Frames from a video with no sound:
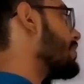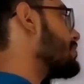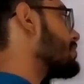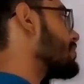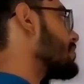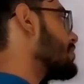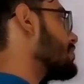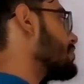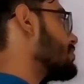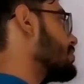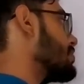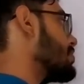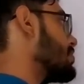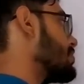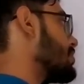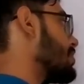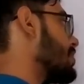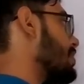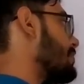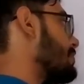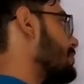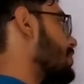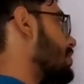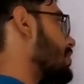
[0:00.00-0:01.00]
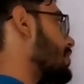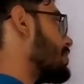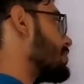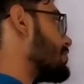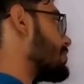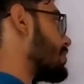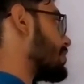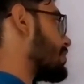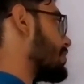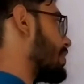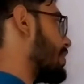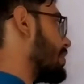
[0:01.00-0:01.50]
किस किस चीज़ की अपन कर
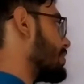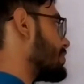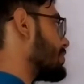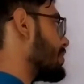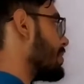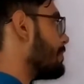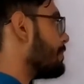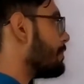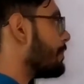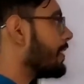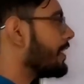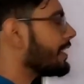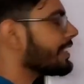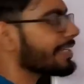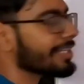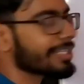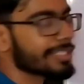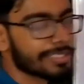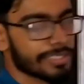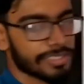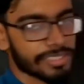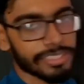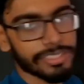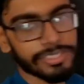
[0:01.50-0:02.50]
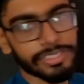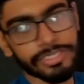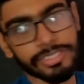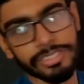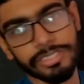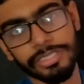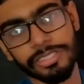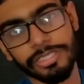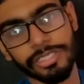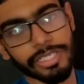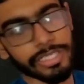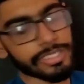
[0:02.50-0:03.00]
सकते हैं सैम्पलिंग किस चीज़
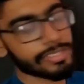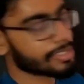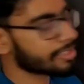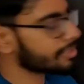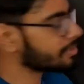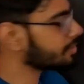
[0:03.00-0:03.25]
किस